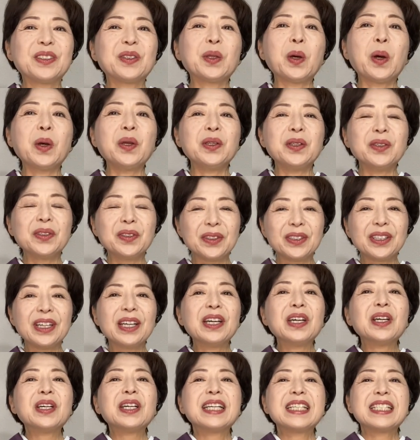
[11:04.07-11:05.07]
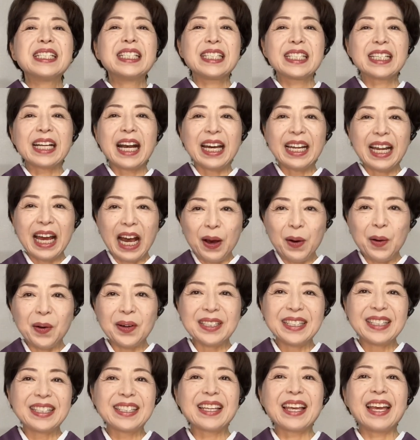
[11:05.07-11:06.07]
という力
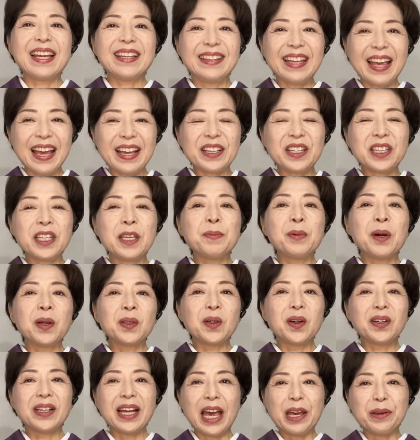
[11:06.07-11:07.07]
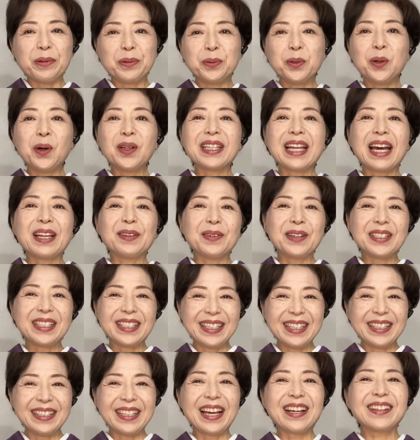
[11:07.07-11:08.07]
をつけて着物ライフを楽
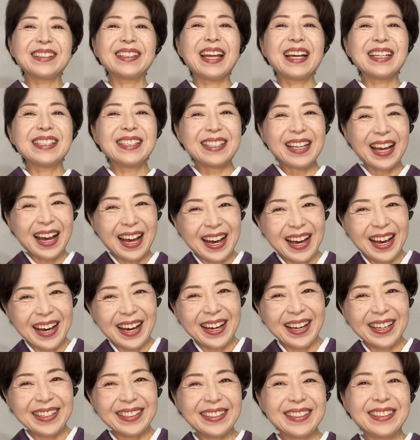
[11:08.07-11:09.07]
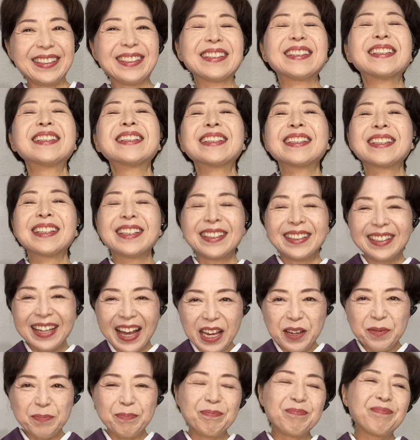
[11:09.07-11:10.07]
しんでください。
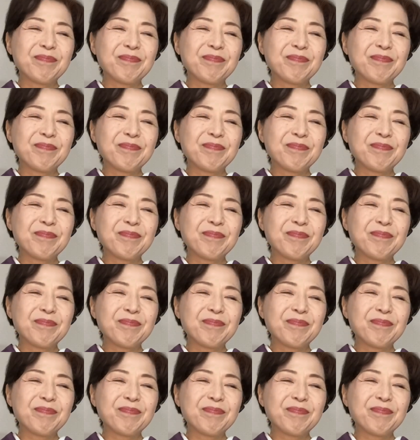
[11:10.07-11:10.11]
はい。